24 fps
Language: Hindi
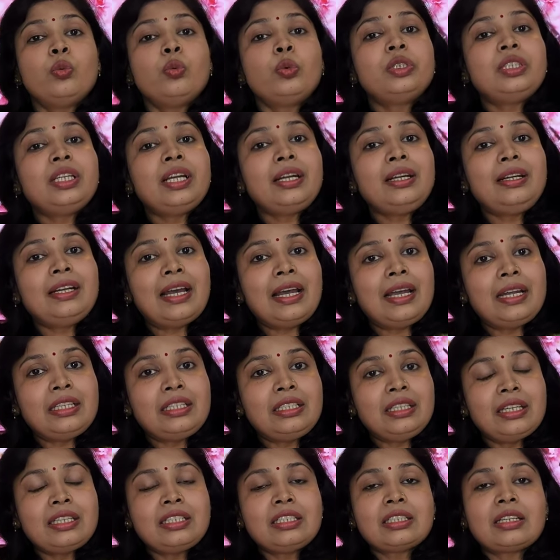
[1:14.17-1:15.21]
उसे
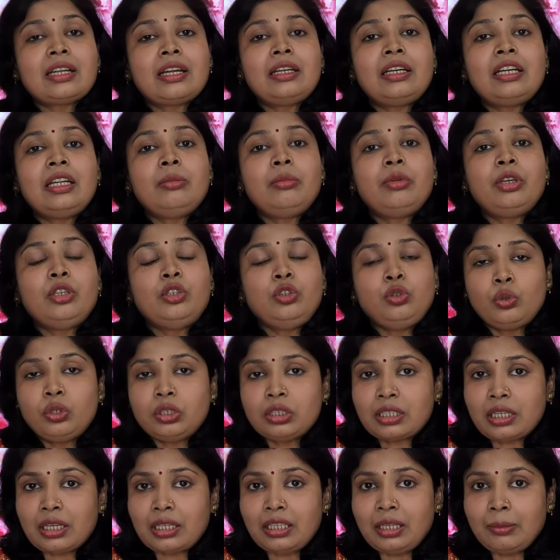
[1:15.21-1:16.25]
डाइजेस्ट करने में यूज
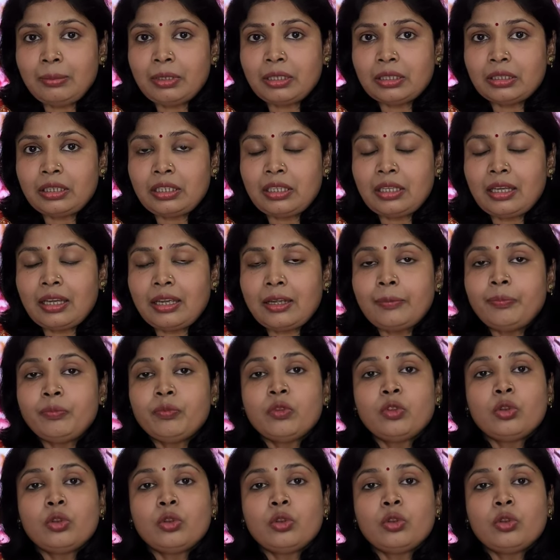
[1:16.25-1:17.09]
करनी पड़ती है